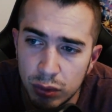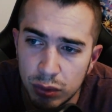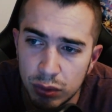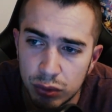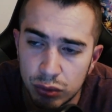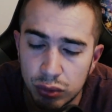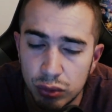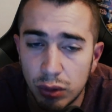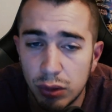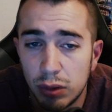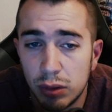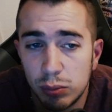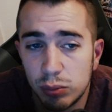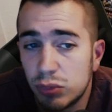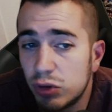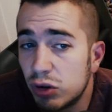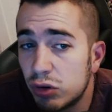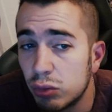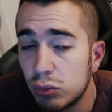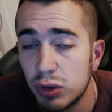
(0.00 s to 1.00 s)
euh, sur un
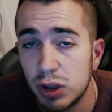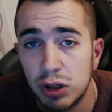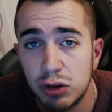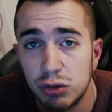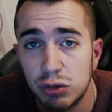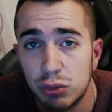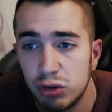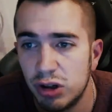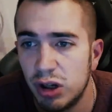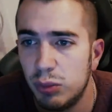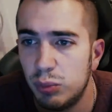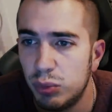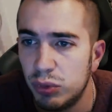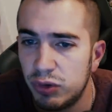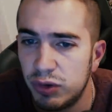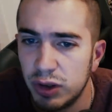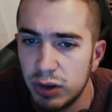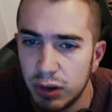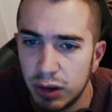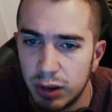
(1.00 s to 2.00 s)
petit sondage que j'avais
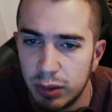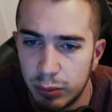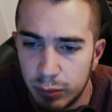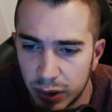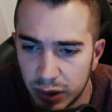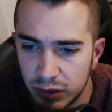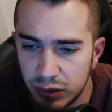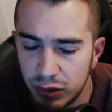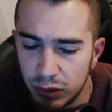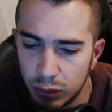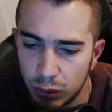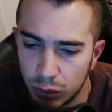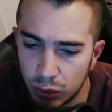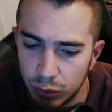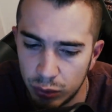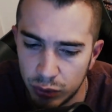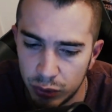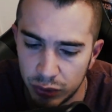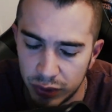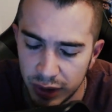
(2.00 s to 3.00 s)
posté dans la partie euh,
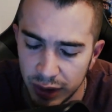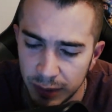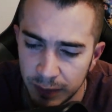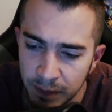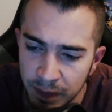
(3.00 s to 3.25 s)
communauté,